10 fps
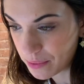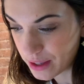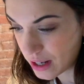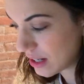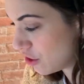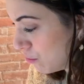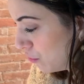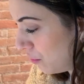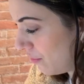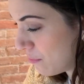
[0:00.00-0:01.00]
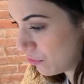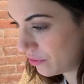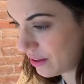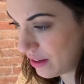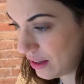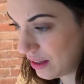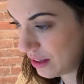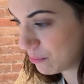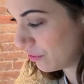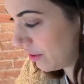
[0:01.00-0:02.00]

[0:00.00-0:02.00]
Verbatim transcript: ça. Je me suis fait mon thé, mon